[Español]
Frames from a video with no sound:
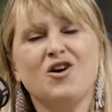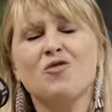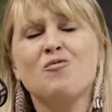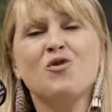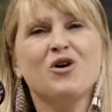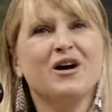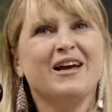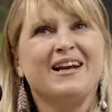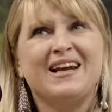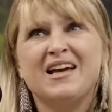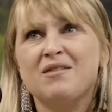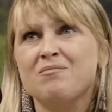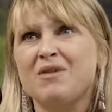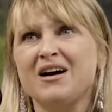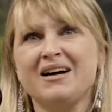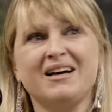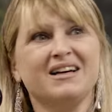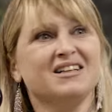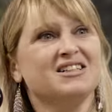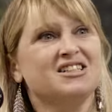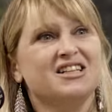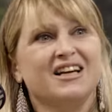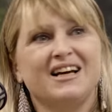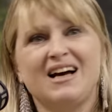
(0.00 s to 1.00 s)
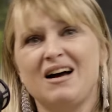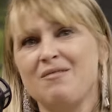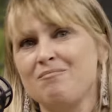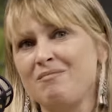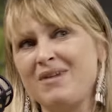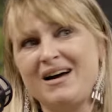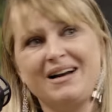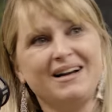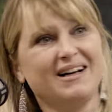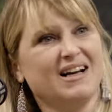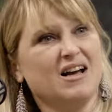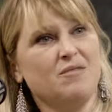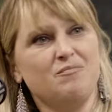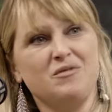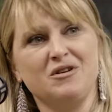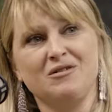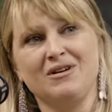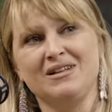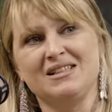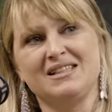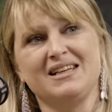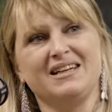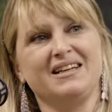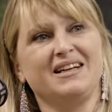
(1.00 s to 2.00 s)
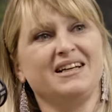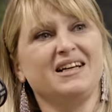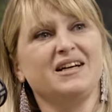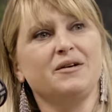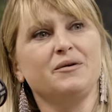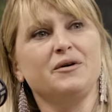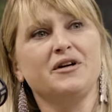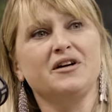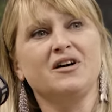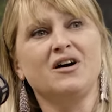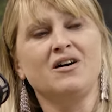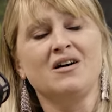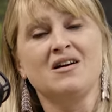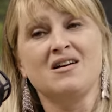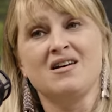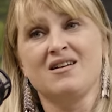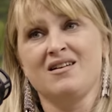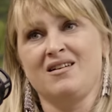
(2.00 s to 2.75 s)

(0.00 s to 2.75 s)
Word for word: como que la imagen llega más rápido al cerebro.